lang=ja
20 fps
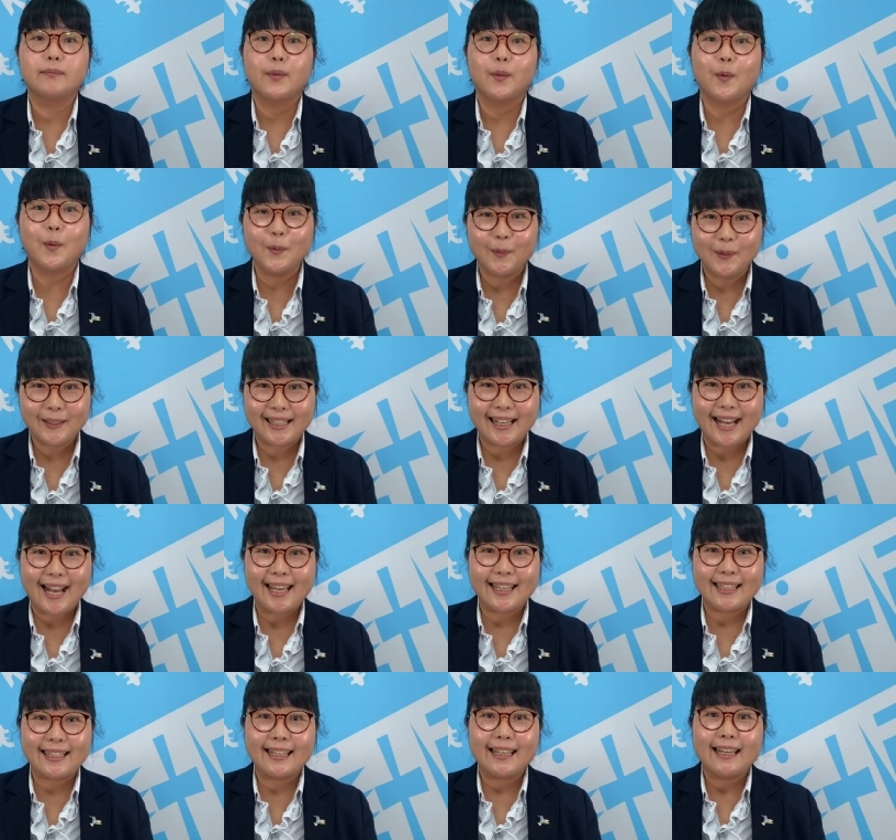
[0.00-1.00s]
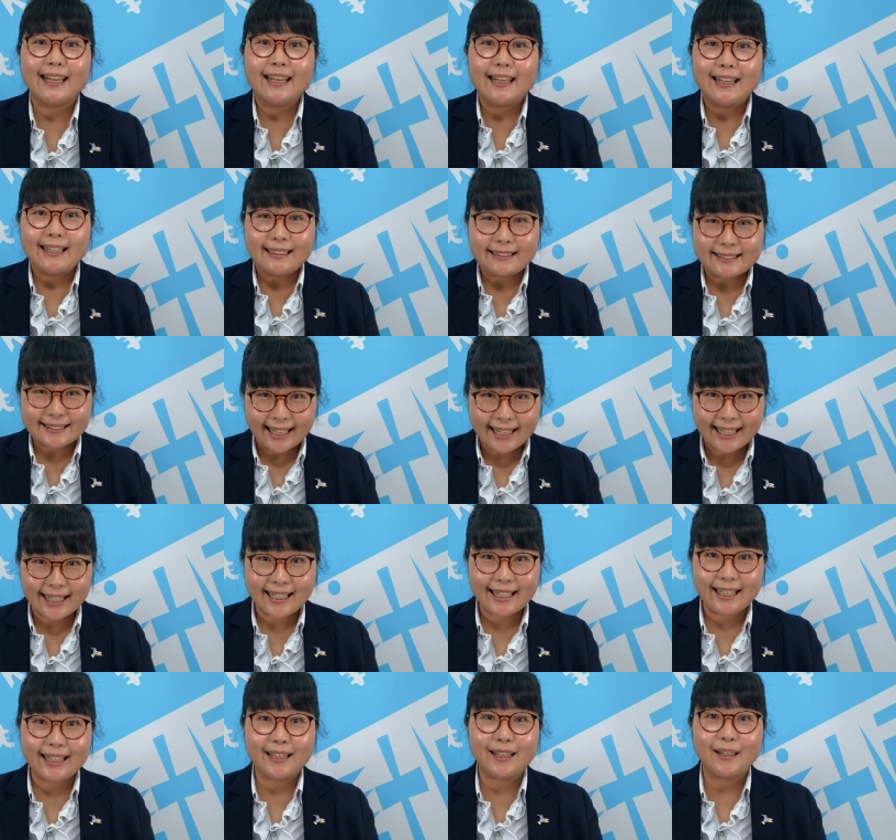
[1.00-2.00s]
この機会にぜ
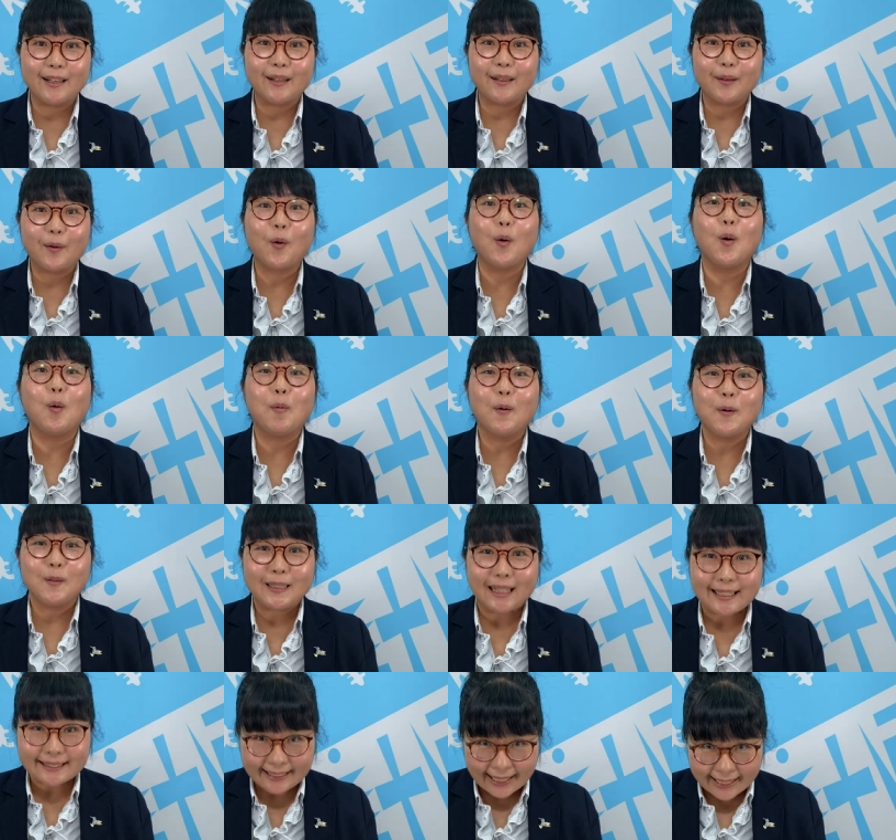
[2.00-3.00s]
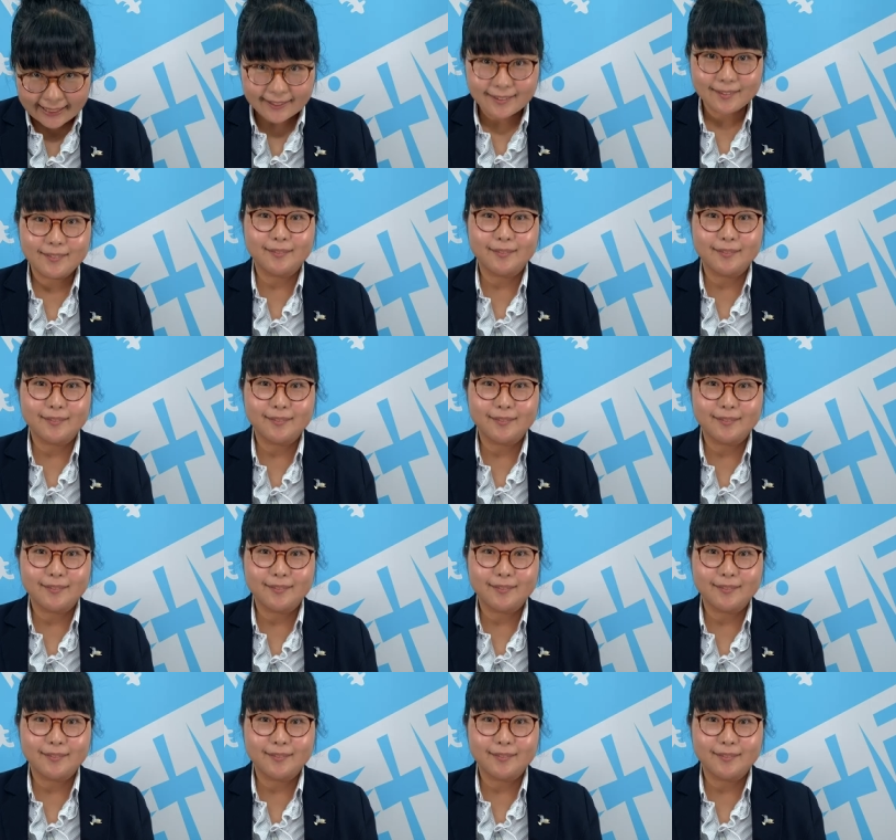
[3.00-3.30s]
ひご応募ください